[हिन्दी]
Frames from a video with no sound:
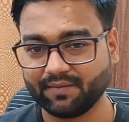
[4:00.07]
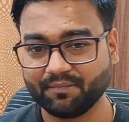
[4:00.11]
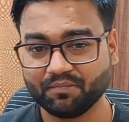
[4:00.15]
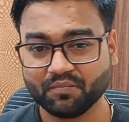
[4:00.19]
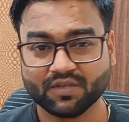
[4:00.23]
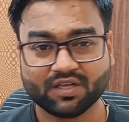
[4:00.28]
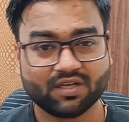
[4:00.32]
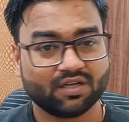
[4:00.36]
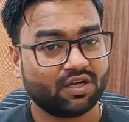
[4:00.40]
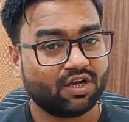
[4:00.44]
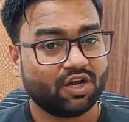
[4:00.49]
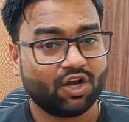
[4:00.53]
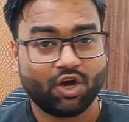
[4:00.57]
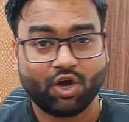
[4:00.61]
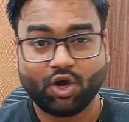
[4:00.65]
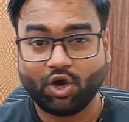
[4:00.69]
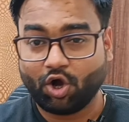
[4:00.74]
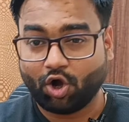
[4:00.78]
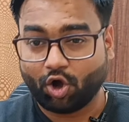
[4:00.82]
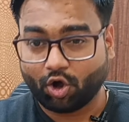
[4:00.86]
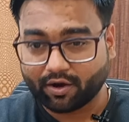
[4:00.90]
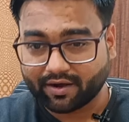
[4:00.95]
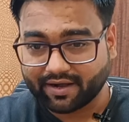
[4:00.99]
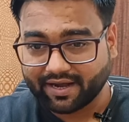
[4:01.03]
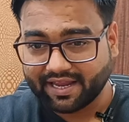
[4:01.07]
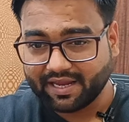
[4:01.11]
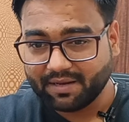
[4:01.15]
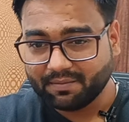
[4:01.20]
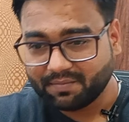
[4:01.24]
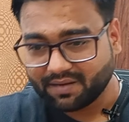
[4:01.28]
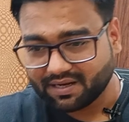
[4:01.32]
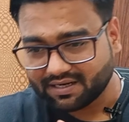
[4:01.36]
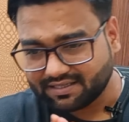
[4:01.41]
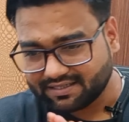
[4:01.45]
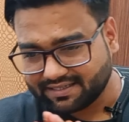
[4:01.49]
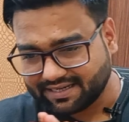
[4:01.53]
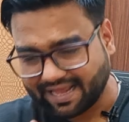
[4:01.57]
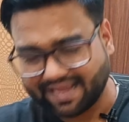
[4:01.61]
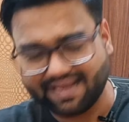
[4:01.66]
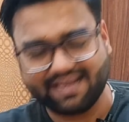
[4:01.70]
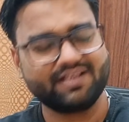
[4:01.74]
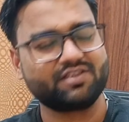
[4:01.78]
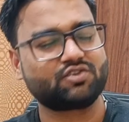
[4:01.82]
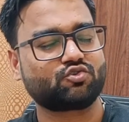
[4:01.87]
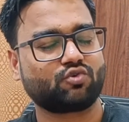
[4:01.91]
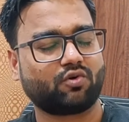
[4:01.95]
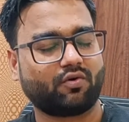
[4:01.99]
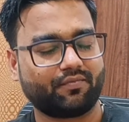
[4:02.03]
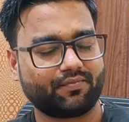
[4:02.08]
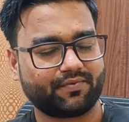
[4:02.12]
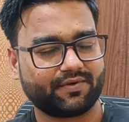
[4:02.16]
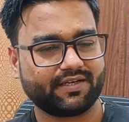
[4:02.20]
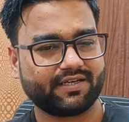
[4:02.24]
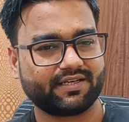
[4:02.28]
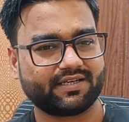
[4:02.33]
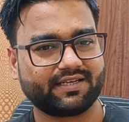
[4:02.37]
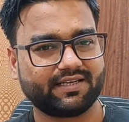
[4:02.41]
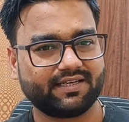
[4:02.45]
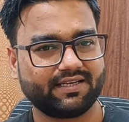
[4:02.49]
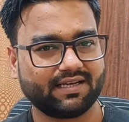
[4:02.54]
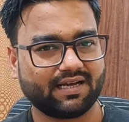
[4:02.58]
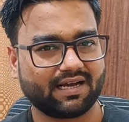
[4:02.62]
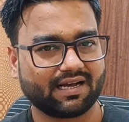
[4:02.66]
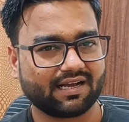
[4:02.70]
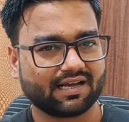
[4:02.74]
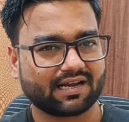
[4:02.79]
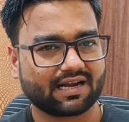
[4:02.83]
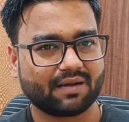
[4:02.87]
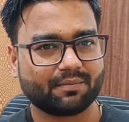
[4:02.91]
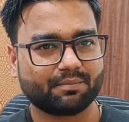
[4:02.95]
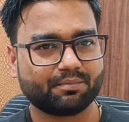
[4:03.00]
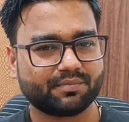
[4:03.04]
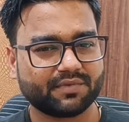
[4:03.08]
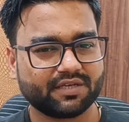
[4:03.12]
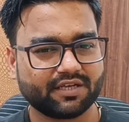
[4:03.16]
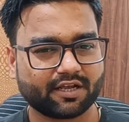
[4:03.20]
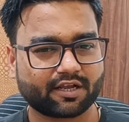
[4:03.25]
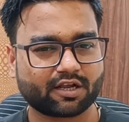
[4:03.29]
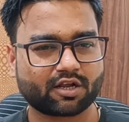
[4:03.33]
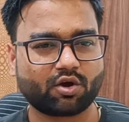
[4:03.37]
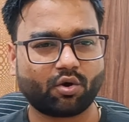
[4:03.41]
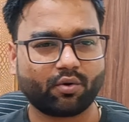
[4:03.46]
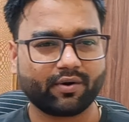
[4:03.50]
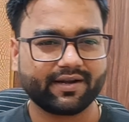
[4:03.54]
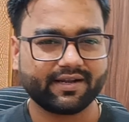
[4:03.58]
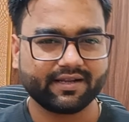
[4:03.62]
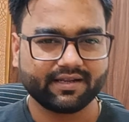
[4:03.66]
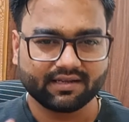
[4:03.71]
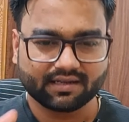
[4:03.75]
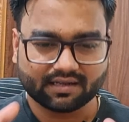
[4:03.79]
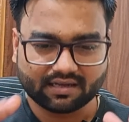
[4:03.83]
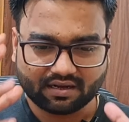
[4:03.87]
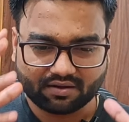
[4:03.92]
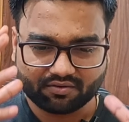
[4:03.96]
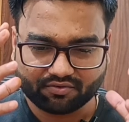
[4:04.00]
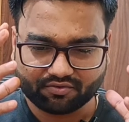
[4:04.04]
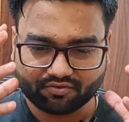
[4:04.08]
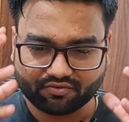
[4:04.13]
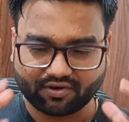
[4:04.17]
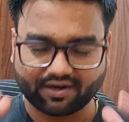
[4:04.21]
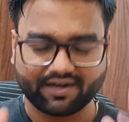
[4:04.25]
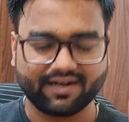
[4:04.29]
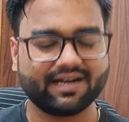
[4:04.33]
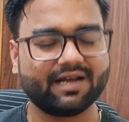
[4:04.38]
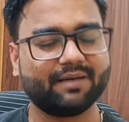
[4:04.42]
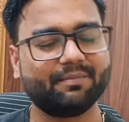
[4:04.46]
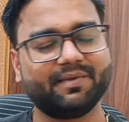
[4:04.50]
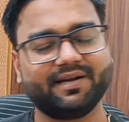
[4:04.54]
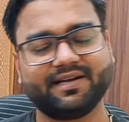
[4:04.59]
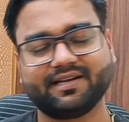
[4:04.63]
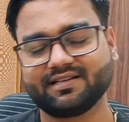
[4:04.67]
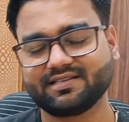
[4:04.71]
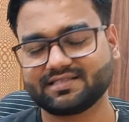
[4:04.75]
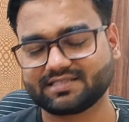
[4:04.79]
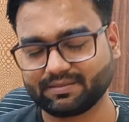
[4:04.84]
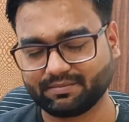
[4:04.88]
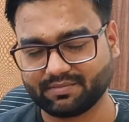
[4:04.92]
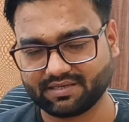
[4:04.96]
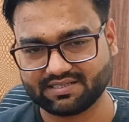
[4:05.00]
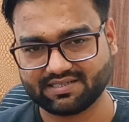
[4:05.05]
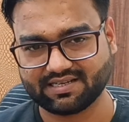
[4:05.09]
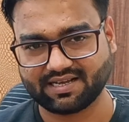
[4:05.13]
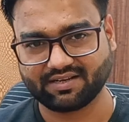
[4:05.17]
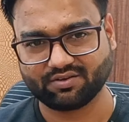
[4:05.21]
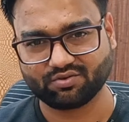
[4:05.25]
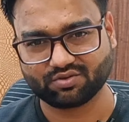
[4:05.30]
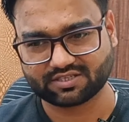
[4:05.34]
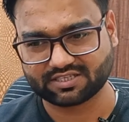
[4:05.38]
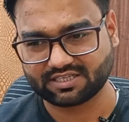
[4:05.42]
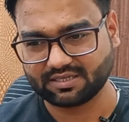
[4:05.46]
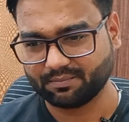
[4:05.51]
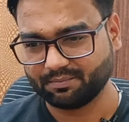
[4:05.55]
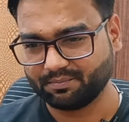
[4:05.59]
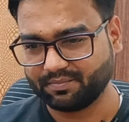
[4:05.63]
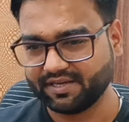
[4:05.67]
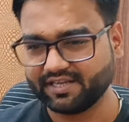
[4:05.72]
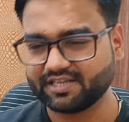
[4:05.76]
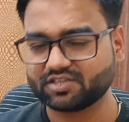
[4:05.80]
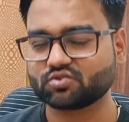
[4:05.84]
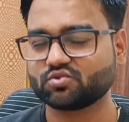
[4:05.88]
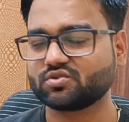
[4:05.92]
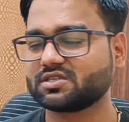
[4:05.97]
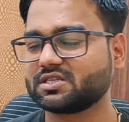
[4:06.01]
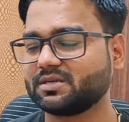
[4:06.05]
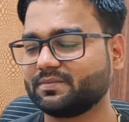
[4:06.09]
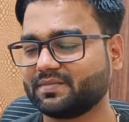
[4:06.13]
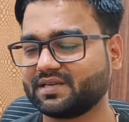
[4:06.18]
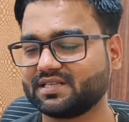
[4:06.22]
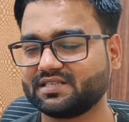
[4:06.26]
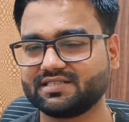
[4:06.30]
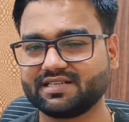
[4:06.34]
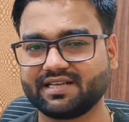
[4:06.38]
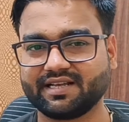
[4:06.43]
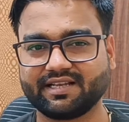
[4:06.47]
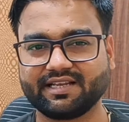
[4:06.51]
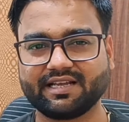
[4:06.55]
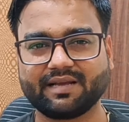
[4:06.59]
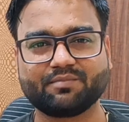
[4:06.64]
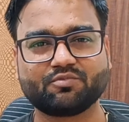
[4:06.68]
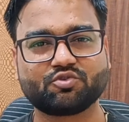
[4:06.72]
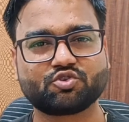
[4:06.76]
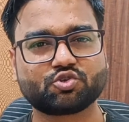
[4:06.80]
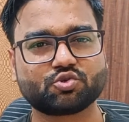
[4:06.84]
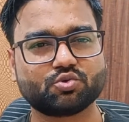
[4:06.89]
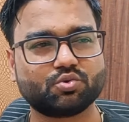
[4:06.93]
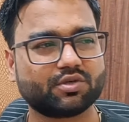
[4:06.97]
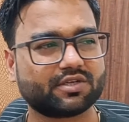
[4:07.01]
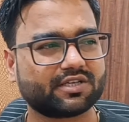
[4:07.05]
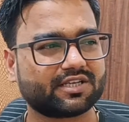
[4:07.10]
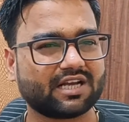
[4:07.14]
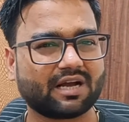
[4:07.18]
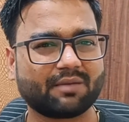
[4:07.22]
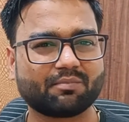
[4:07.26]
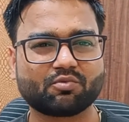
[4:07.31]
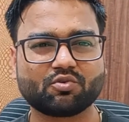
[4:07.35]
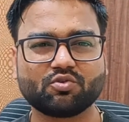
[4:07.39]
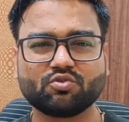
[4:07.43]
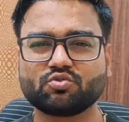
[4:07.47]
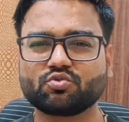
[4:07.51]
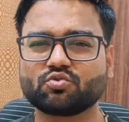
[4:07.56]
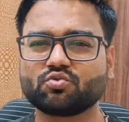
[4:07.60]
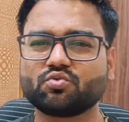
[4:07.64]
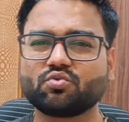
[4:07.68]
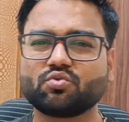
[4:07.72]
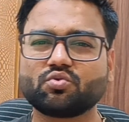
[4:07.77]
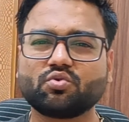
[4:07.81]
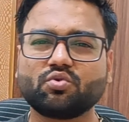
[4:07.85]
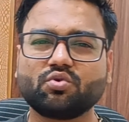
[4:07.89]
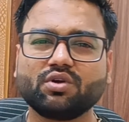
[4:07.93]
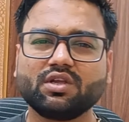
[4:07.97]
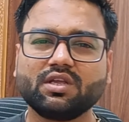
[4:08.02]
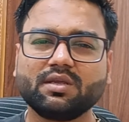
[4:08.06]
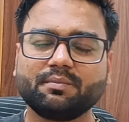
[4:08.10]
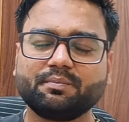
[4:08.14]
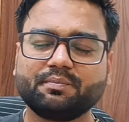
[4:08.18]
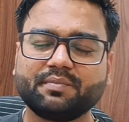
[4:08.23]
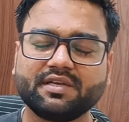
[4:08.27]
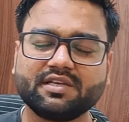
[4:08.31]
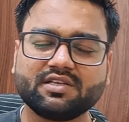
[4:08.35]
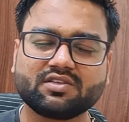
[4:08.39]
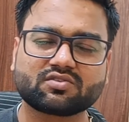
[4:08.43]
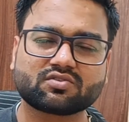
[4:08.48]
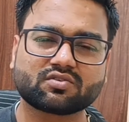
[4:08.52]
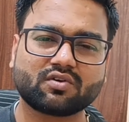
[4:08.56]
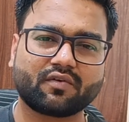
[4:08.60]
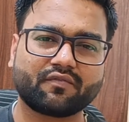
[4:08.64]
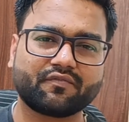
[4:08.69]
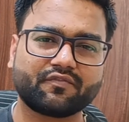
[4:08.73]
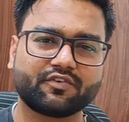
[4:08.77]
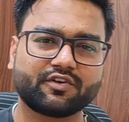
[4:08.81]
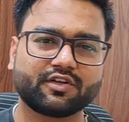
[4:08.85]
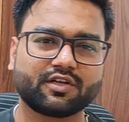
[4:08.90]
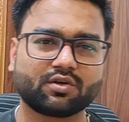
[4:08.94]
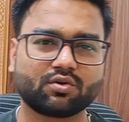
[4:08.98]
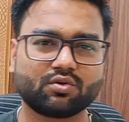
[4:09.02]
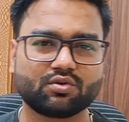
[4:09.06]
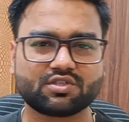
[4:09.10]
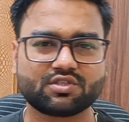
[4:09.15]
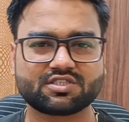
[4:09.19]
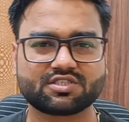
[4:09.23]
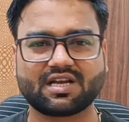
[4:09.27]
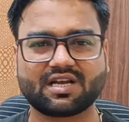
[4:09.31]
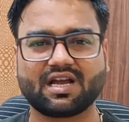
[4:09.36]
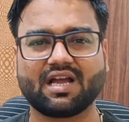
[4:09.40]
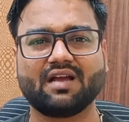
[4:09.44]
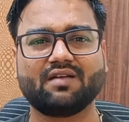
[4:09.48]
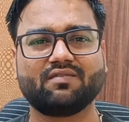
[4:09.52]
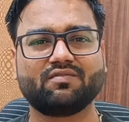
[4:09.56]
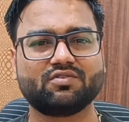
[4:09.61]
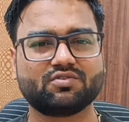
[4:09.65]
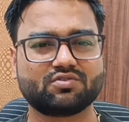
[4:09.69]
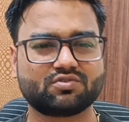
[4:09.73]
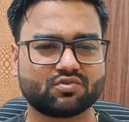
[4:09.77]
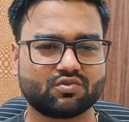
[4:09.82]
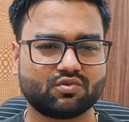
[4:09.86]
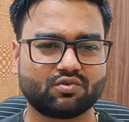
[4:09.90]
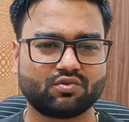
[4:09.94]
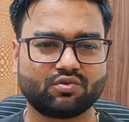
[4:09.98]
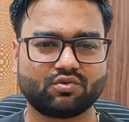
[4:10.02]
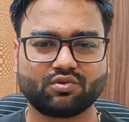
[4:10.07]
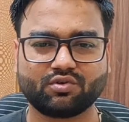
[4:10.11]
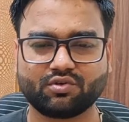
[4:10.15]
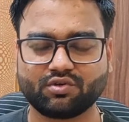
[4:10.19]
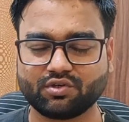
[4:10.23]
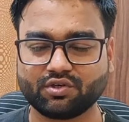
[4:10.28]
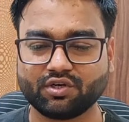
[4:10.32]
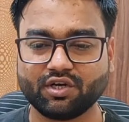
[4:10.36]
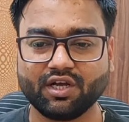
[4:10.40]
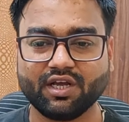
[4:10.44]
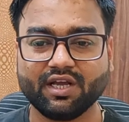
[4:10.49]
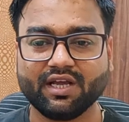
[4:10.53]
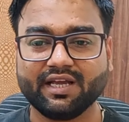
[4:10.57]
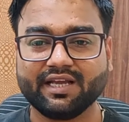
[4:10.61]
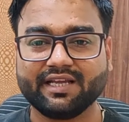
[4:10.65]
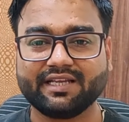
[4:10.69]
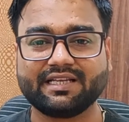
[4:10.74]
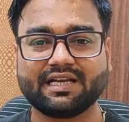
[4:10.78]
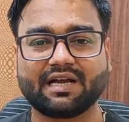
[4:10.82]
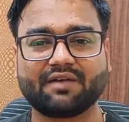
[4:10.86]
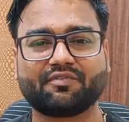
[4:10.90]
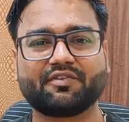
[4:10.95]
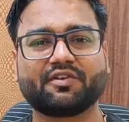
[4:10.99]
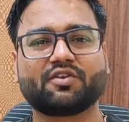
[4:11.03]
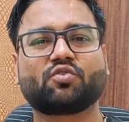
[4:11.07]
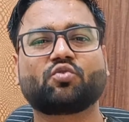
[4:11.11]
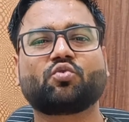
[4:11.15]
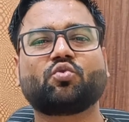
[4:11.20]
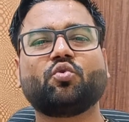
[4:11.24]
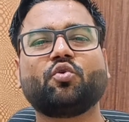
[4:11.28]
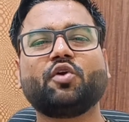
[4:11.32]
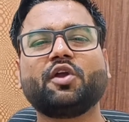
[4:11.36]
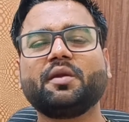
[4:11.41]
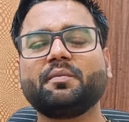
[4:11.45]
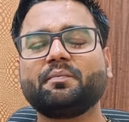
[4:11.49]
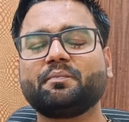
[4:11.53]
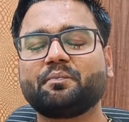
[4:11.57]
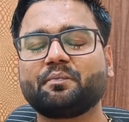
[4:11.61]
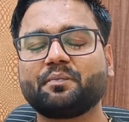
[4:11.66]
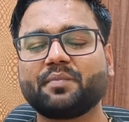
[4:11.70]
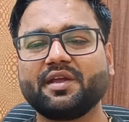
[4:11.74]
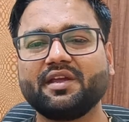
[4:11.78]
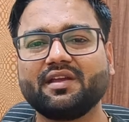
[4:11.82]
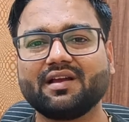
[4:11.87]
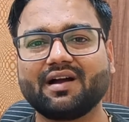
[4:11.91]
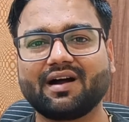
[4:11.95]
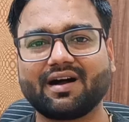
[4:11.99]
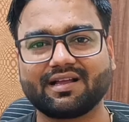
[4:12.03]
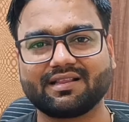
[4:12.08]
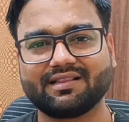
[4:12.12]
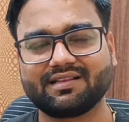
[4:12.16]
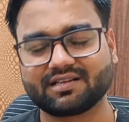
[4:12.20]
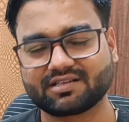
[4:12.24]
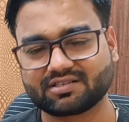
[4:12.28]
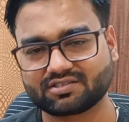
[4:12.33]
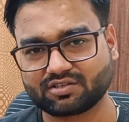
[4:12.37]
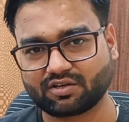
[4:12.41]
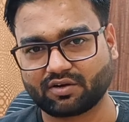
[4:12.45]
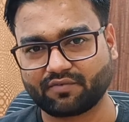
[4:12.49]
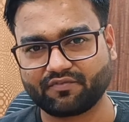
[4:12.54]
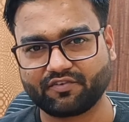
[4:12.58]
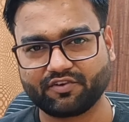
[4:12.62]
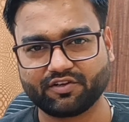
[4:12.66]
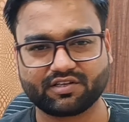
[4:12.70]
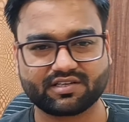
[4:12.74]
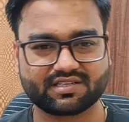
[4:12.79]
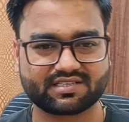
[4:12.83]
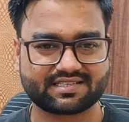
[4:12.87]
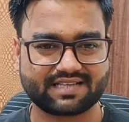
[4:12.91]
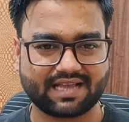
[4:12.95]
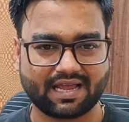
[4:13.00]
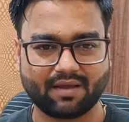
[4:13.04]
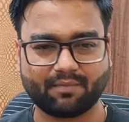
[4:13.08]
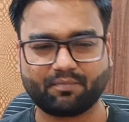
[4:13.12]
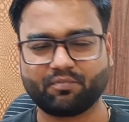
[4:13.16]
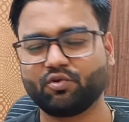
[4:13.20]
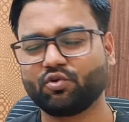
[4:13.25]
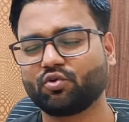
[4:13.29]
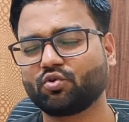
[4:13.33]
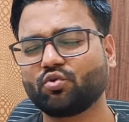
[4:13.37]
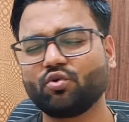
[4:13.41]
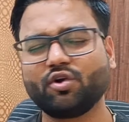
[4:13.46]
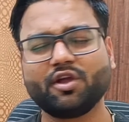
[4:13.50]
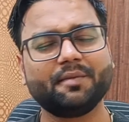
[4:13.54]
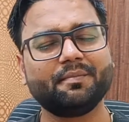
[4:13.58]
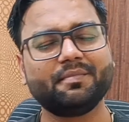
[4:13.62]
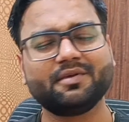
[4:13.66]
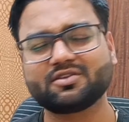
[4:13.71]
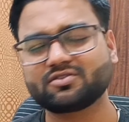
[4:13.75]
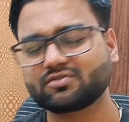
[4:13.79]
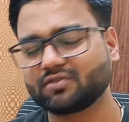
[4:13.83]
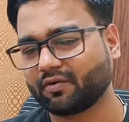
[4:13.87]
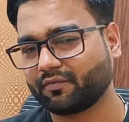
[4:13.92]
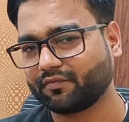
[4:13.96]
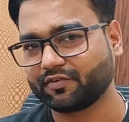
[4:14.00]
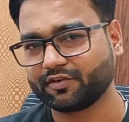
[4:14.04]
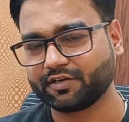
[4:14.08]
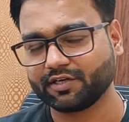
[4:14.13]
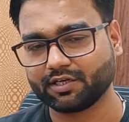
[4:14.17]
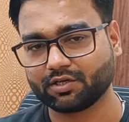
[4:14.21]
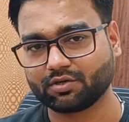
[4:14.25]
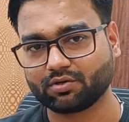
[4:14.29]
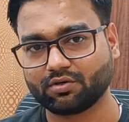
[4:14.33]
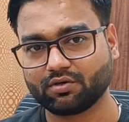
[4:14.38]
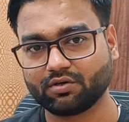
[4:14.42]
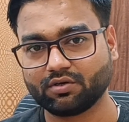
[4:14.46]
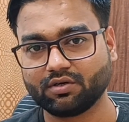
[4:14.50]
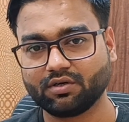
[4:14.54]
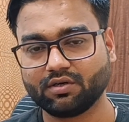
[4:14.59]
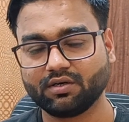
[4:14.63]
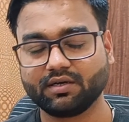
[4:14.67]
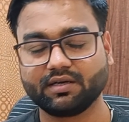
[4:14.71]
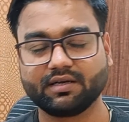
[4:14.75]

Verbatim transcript: है और रही बात टैली सॉफ्टवेयर की अगर आप अकाउंटिंग का फंडामेंटल समझ जाएंगे उसके बेस को समझ जाएंगे आई एम श्योर कि आपको कोई भी सॉफ्टवेयर हो चाहे वो जो हो या फिर कोई भी अदर सॉफ्टवेयर सैप हो कोई भी सॉफ्टवेयर हो